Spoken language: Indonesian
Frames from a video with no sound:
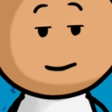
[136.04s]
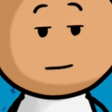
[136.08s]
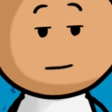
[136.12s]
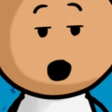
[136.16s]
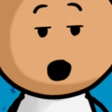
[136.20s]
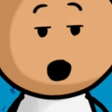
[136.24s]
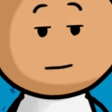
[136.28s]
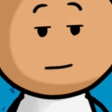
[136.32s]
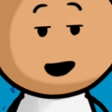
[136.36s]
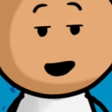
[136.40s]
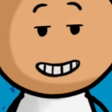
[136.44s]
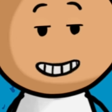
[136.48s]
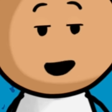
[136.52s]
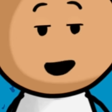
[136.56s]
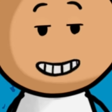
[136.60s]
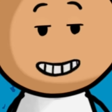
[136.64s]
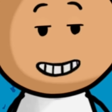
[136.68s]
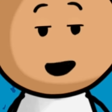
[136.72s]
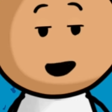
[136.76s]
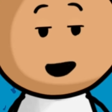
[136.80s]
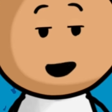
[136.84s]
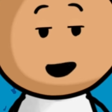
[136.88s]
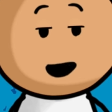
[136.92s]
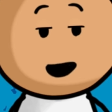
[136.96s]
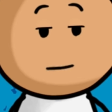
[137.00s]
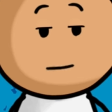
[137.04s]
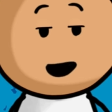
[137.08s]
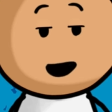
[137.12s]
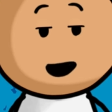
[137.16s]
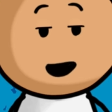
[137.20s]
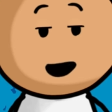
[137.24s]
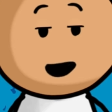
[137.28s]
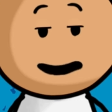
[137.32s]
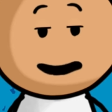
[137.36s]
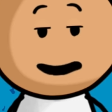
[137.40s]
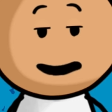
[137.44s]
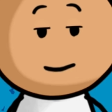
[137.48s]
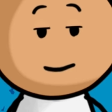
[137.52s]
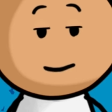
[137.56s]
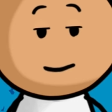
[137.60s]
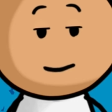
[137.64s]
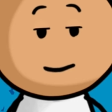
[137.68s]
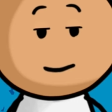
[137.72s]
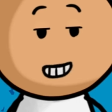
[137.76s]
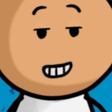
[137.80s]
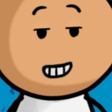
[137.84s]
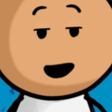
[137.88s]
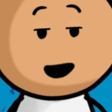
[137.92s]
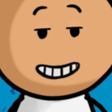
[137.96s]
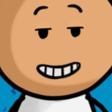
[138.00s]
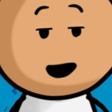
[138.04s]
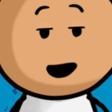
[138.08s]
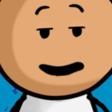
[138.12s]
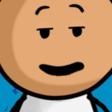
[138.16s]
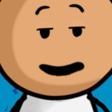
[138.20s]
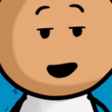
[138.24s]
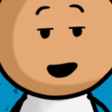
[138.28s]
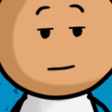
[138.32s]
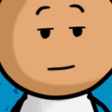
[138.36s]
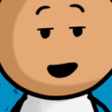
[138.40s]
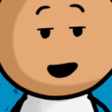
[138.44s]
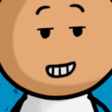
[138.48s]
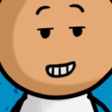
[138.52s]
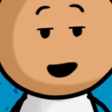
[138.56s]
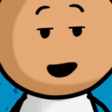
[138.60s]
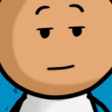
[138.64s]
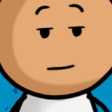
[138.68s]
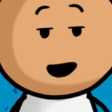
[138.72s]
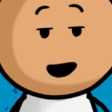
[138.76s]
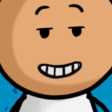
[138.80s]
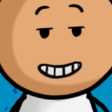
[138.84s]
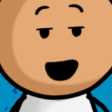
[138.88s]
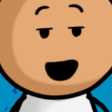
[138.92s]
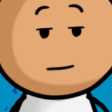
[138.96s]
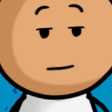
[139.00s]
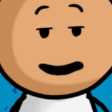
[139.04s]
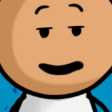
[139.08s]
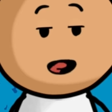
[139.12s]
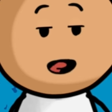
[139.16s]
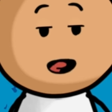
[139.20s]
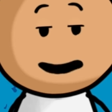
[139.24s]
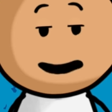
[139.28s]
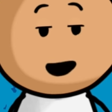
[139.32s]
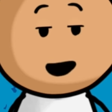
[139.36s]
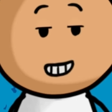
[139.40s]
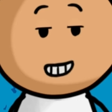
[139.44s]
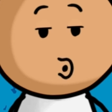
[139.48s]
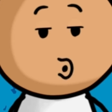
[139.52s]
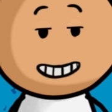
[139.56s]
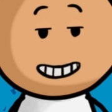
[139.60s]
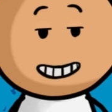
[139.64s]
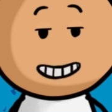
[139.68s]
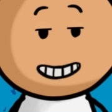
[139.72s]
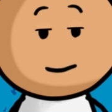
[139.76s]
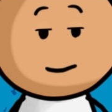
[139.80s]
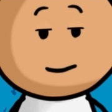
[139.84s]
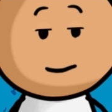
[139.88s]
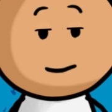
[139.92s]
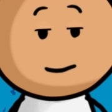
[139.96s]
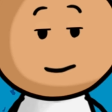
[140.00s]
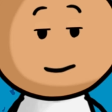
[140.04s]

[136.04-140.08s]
merupakan seorang Romawi dengan ayah bernama Emilianus.